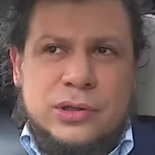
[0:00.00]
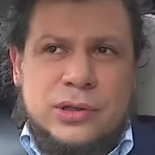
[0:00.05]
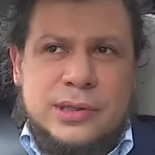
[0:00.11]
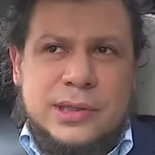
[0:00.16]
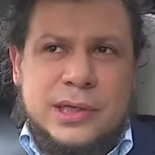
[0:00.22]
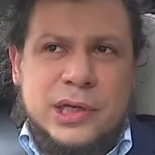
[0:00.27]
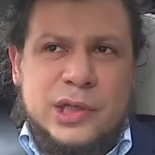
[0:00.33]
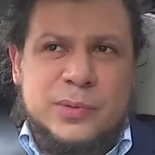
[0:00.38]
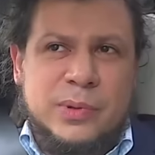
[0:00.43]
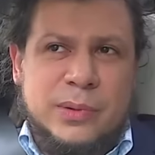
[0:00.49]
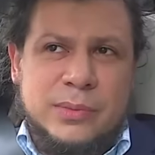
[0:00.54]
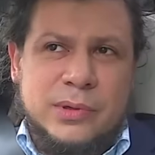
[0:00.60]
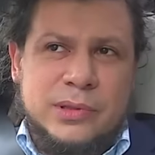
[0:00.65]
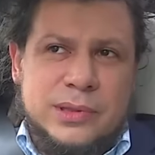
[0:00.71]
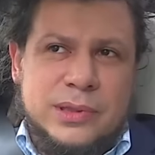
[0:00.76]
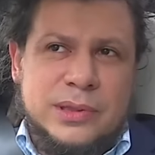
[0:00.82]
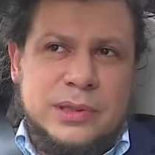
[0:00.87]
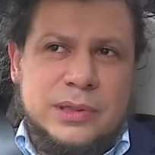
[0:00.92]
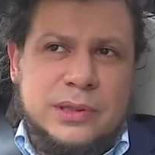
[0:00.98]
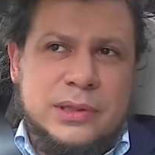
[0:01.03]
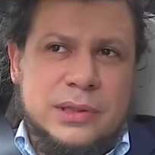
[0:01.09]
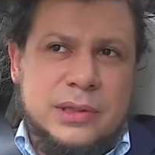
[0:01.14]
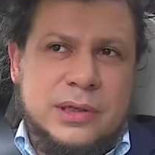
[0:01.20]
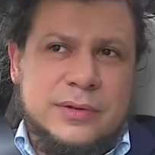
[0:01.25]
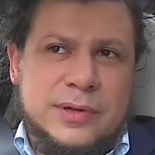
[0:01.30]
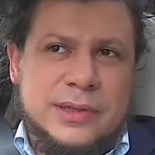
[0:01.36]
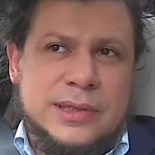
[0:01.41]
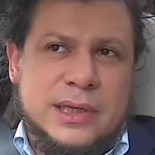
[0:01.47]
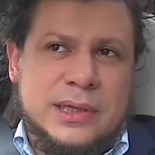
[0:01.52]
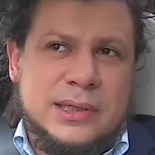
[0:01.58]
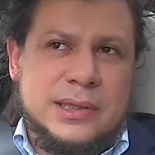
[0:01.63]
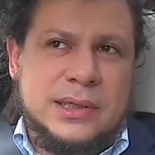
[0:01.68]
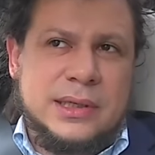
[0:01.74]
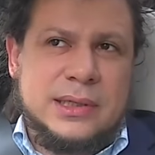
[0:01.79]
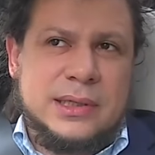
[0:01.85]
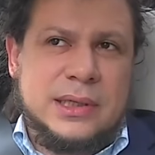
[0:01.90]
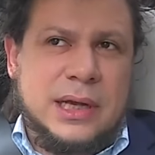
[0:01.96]
to jest chęć pomocy i kwestia
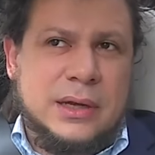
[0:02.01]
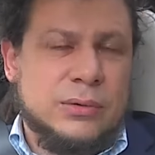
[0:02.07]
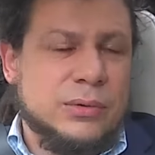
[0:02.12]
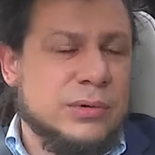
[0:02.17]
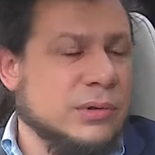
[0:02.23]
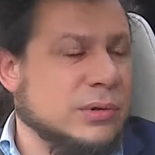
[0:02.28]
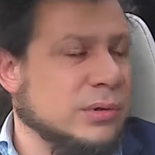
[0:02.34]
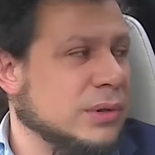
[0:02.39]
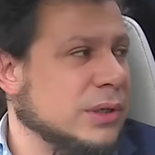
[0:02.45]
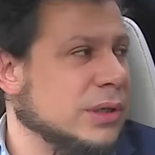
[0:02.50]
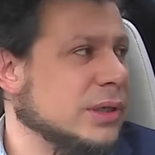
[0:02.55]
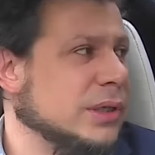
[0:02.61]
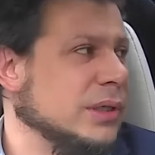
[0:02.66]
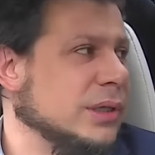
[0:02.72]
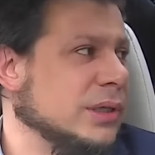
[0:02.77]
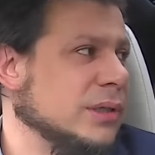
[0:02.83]
CSR-u, który